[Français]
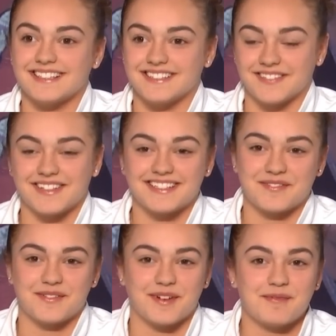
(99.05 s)
C'est vrai que
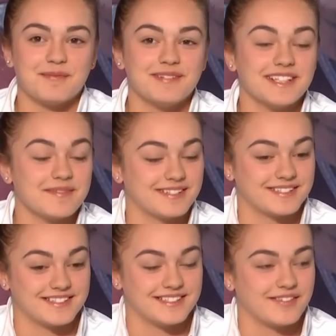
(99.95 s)
ça fait vraiment bizarre parce que